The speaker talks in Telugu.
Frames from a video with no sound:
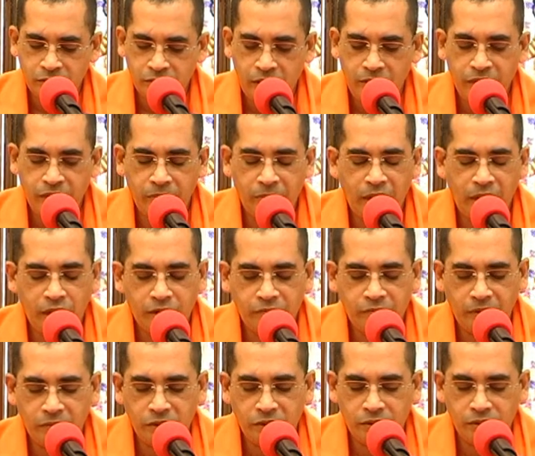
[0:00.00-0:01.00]
దేవి
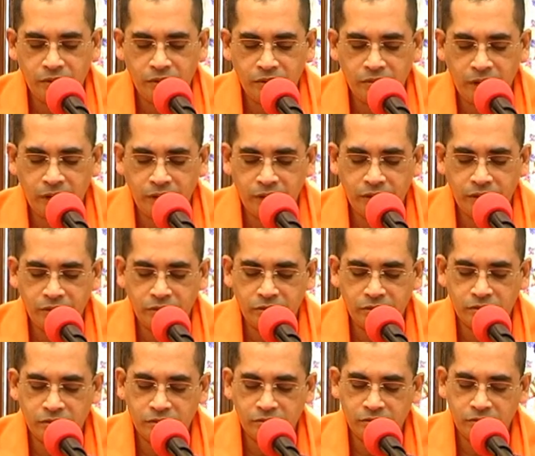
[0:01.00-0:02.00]
మహాత్మ్యంలోనూ మరియు
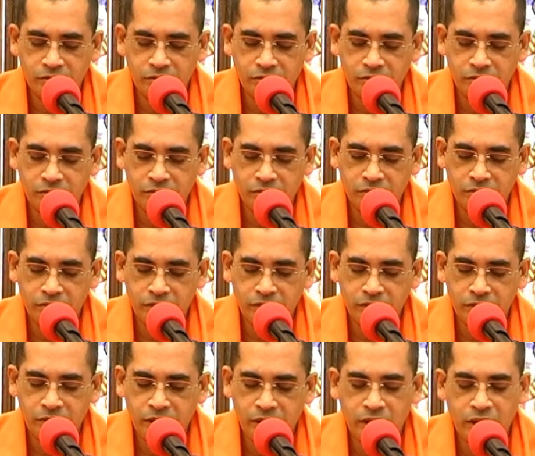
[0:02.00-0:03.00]

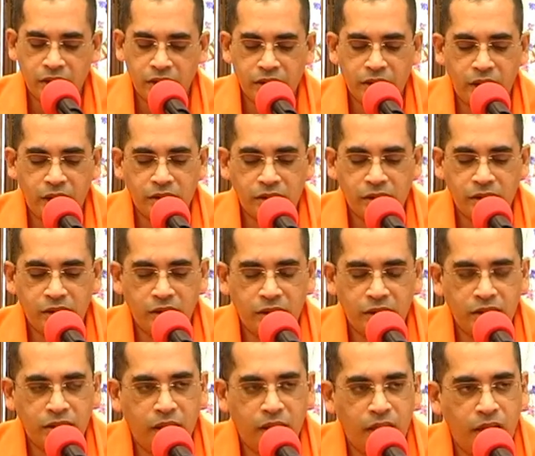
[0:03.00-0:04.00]
ఇతర శాస్త్ర
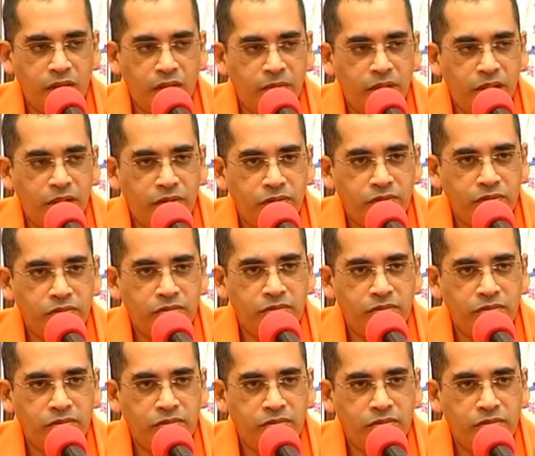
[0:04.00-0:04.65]
గ్రంథాల్లో మనం